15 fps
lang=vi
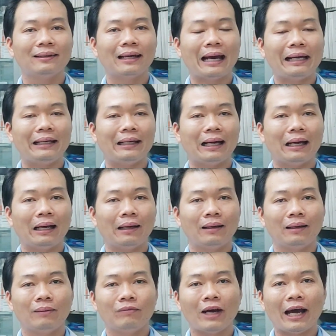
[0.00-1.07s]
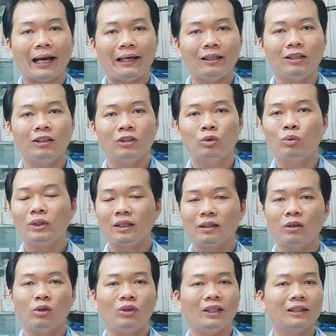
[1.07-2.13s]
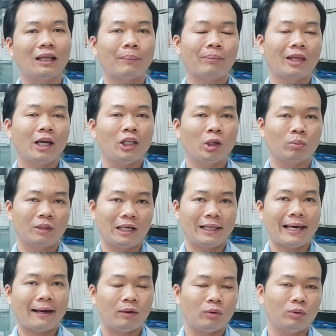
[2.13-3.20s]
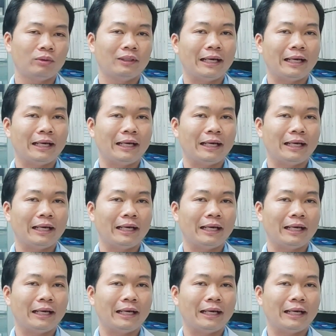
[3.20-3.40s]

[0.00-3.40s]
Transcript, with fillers: hay là phải thường xuyên luyện tập thể dục thể thao